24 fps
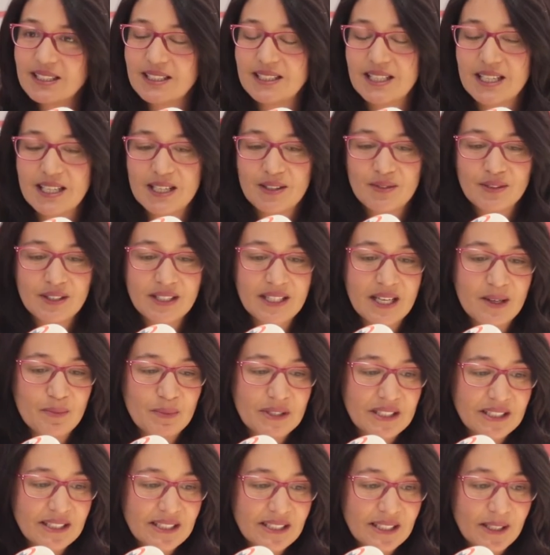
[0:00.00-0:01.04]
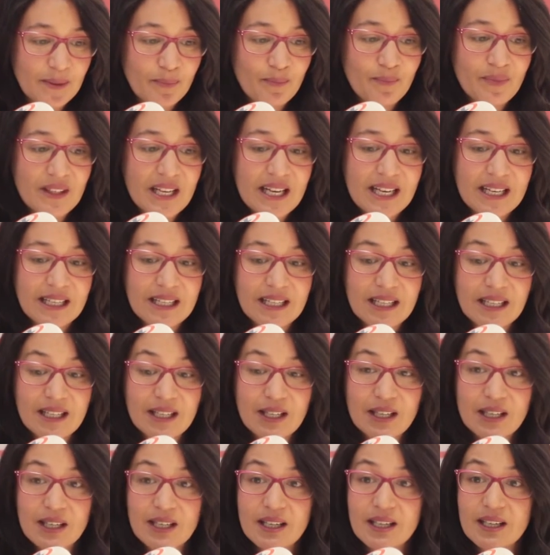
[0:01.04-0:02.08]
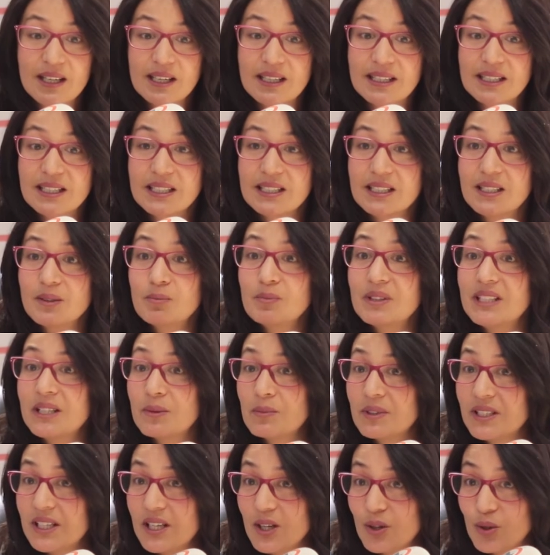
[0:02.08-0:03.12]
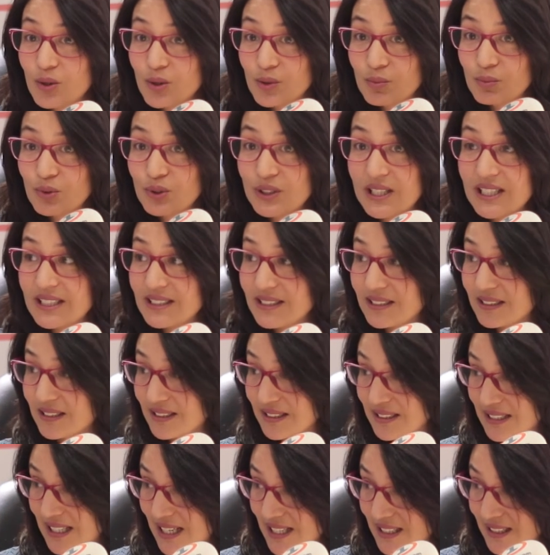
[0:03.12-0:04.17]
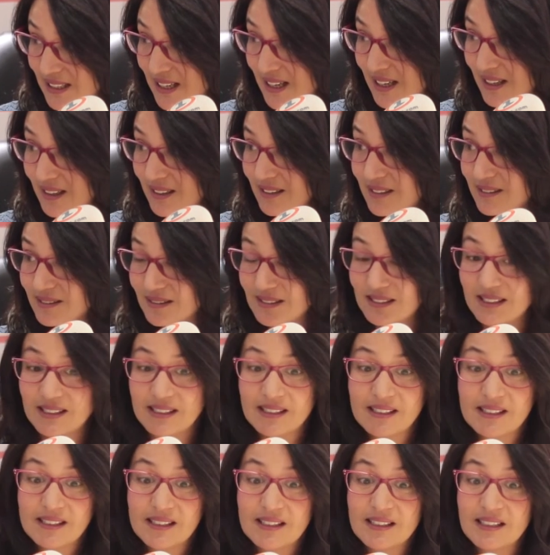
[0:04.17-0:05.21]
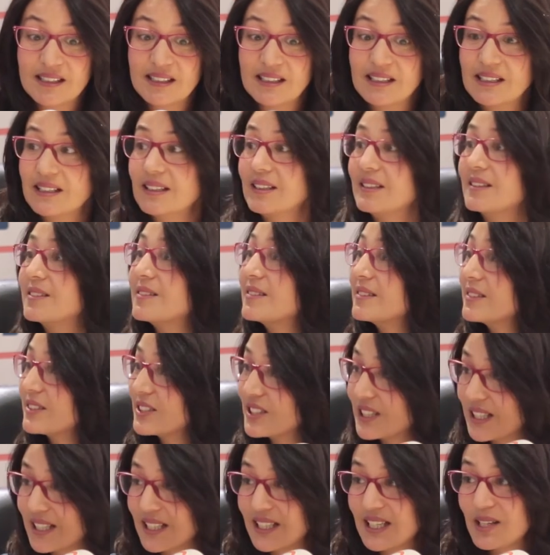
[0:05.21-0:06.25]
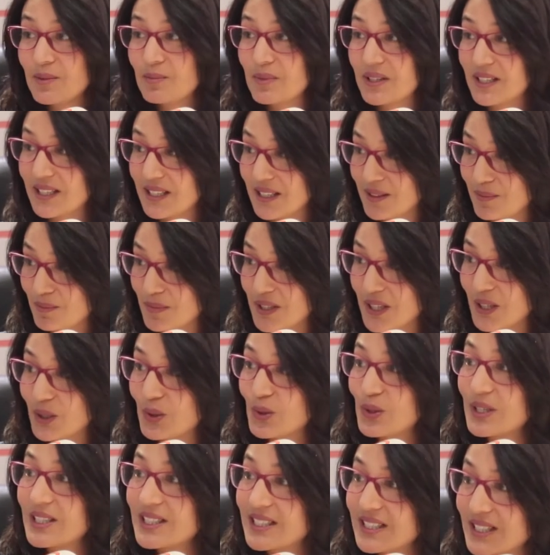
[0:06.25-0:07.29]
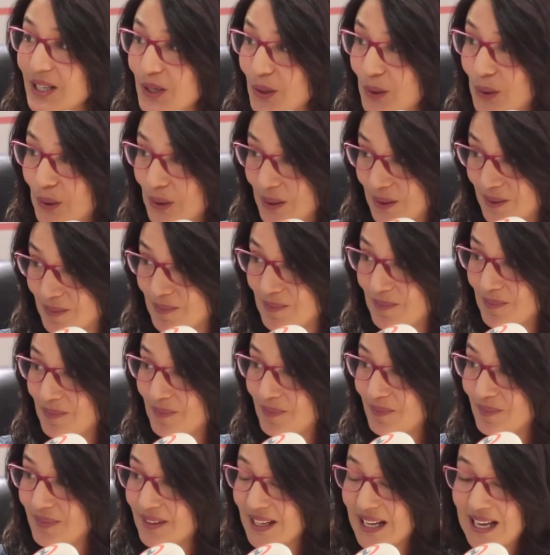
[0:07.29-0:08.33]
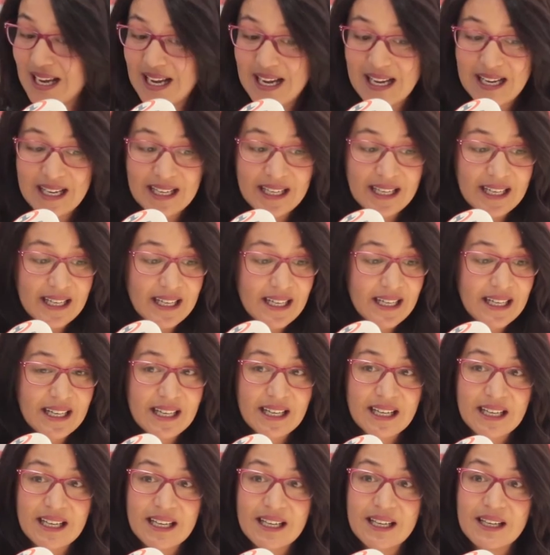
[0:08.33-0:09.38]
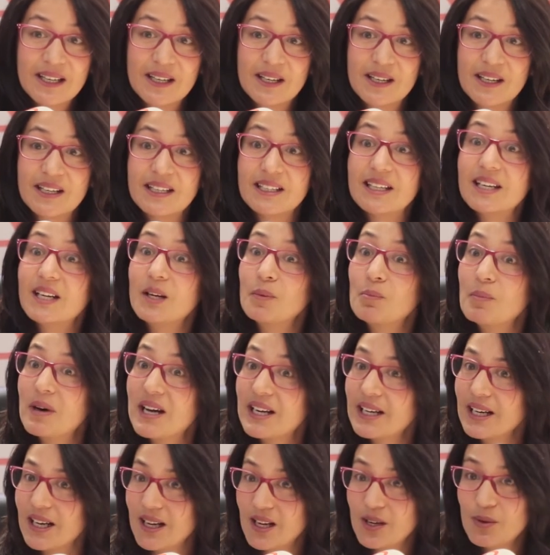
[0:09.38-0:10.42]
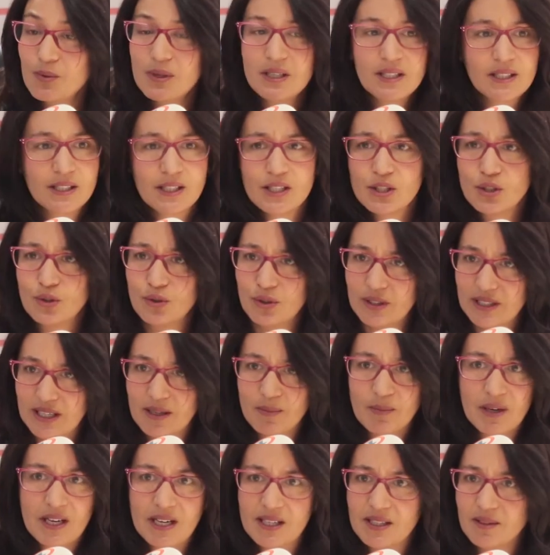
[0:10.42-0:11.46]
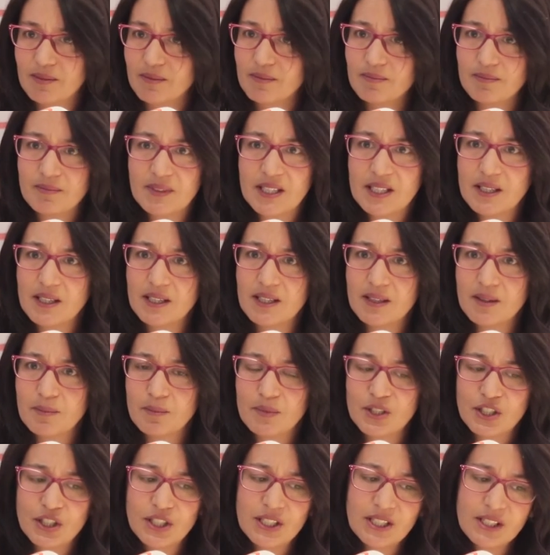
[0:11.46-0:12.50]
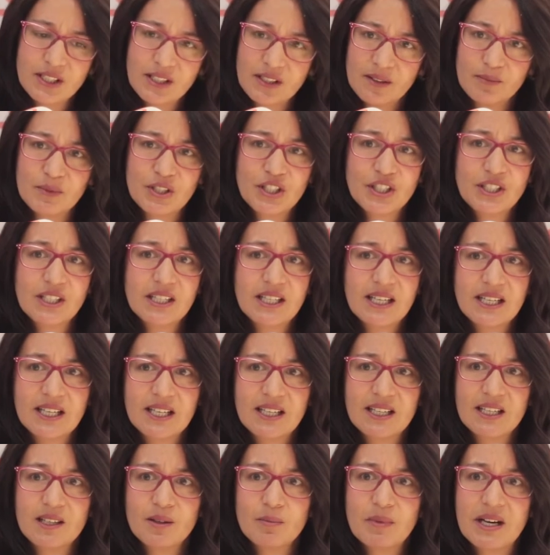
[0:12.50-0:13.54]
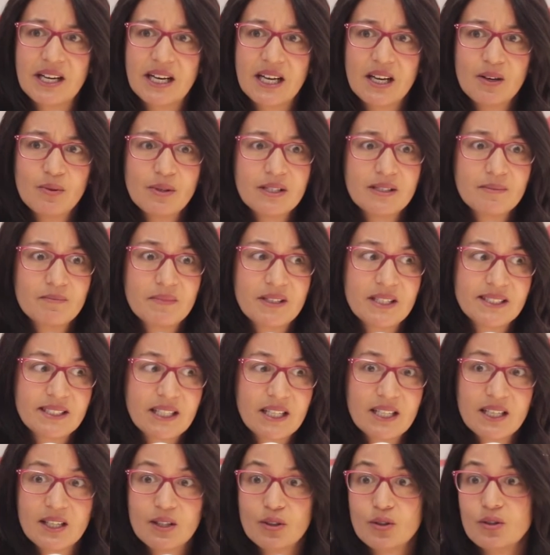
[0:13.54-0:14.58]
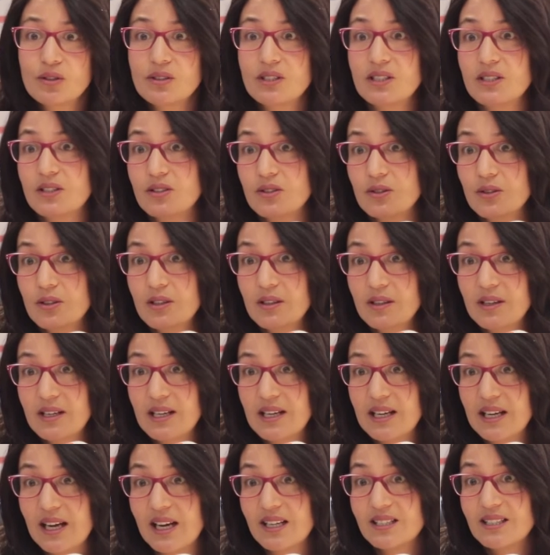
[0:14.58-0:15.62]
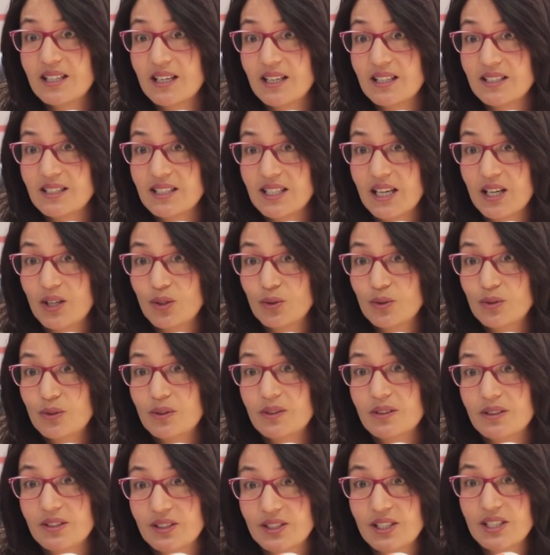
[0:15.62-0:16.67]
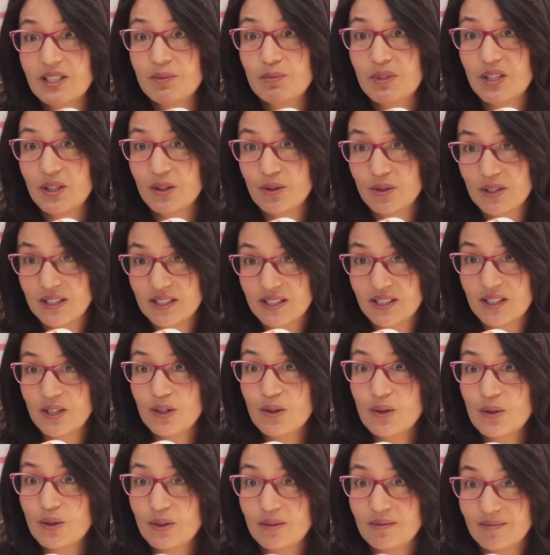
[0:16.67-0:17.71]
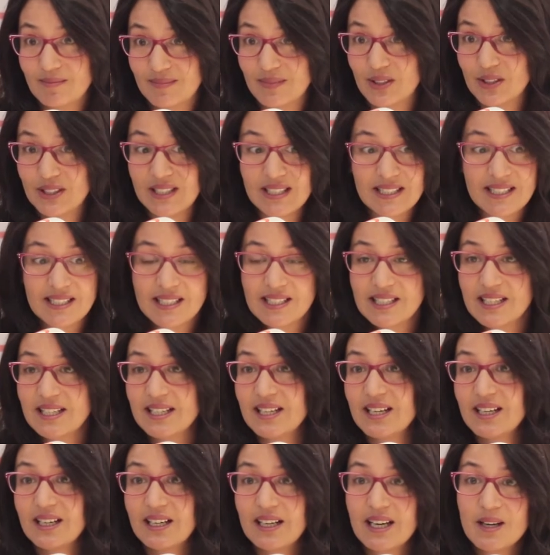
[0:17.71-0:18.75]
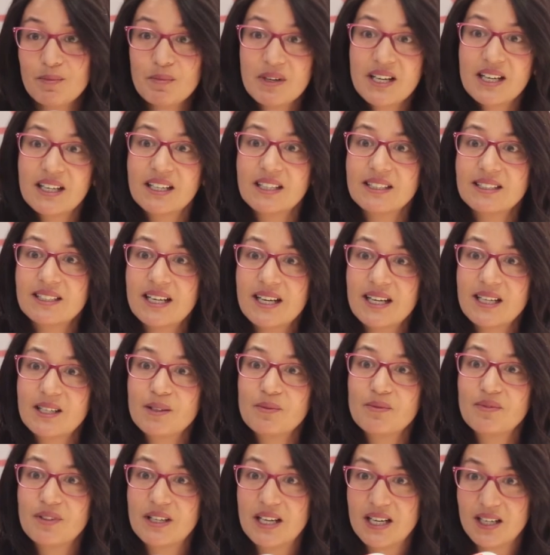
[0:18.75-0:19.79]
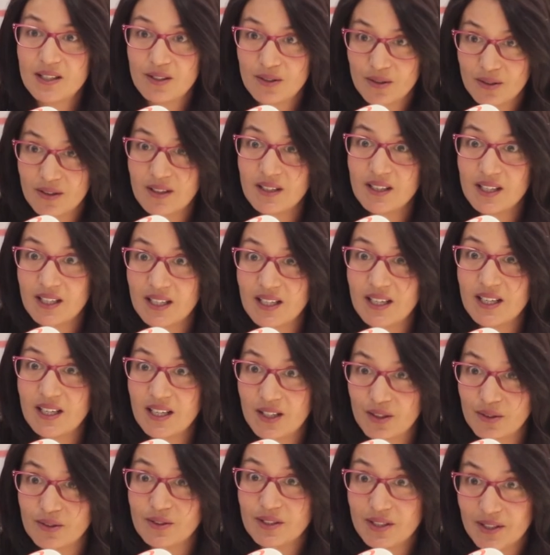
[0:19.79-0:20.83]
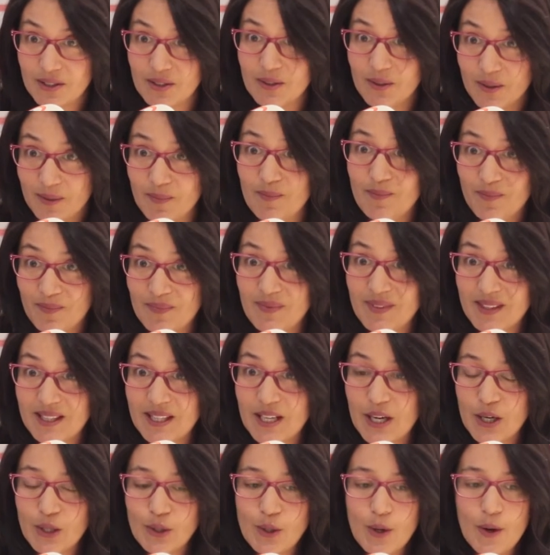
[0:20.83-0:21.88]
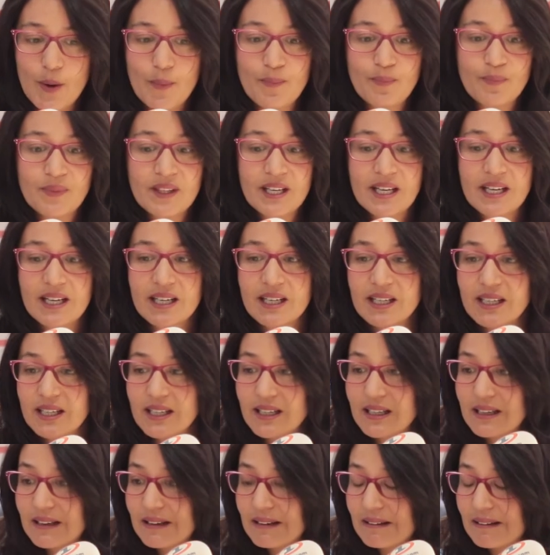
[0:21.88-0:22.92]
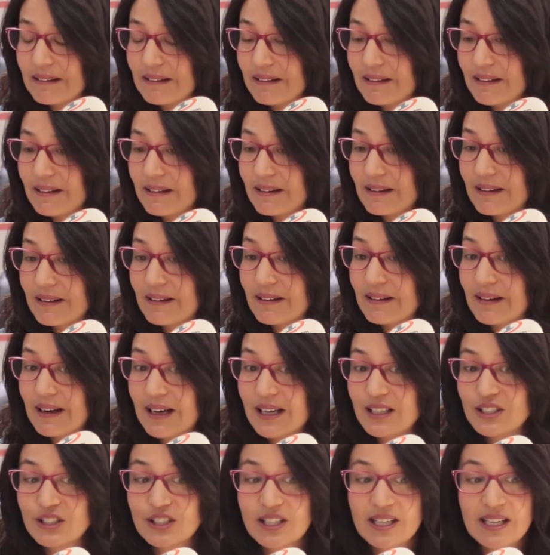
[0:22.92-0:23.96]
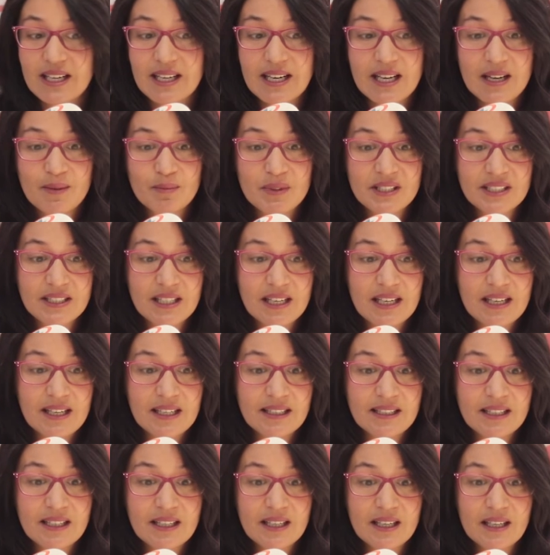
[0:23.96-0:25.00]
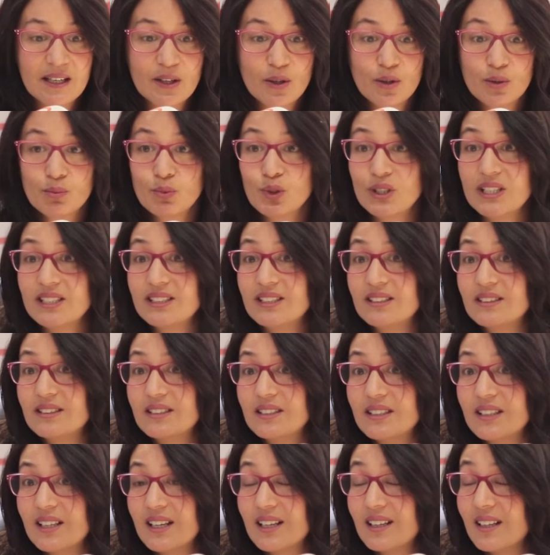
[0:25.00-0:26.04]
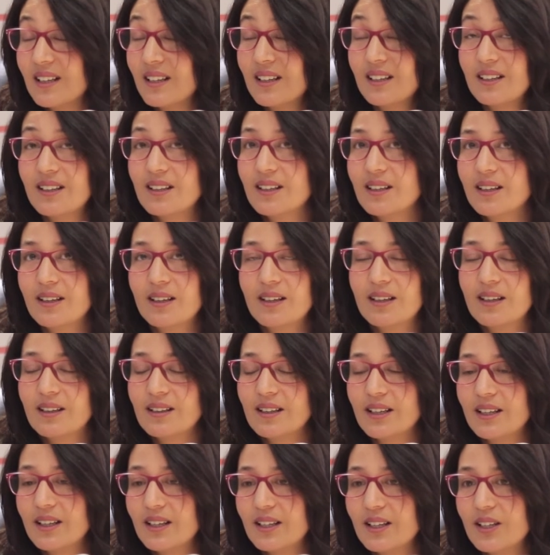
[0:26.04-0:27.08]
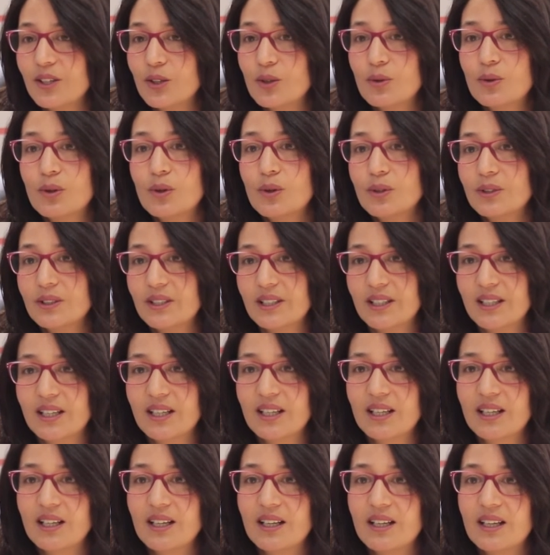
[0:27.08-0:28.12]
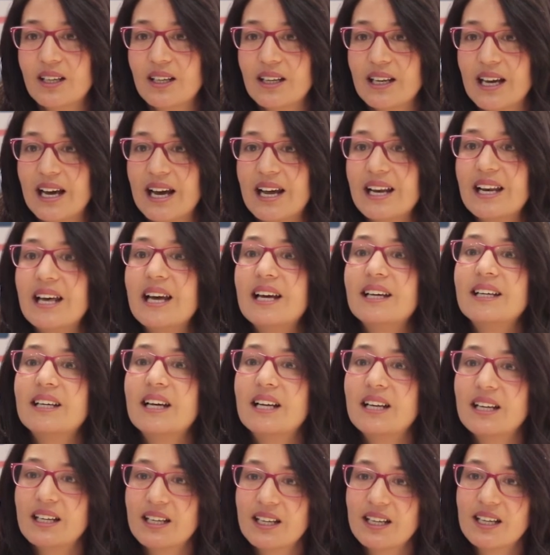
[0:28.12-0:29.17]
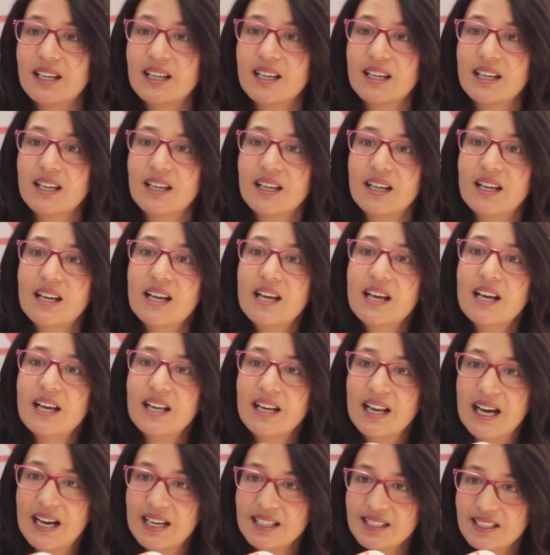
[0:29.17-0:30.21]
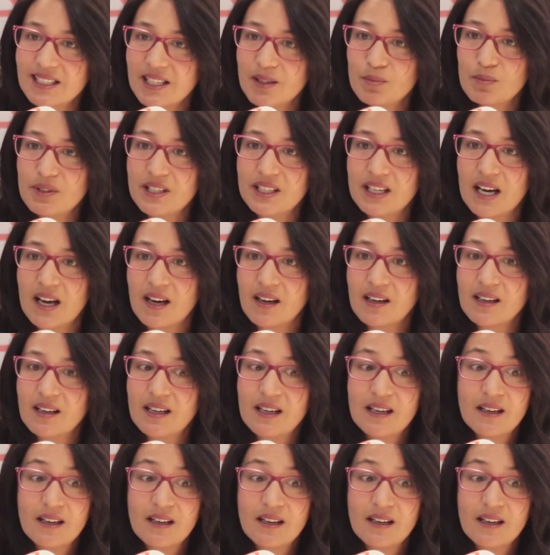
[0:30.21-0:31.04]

euh, c'est la vitamine T. Euh, كمية من الهرمونات ديالنا جاية من من الكوليسترول. دكا. للمرأة آه للمرأة للمرأة وللرجل طبعا آه ماشي ماشي غير للمرأة مثلا الكورتيزول اصل ديالو جاي من الكوليسترول الدات ديالنا كامله كتحكم فيها لا كورتيزون داكوغ أه حاجه اخرى مثلا هرمونات لي نورون الخلايا العصبيه العصبيه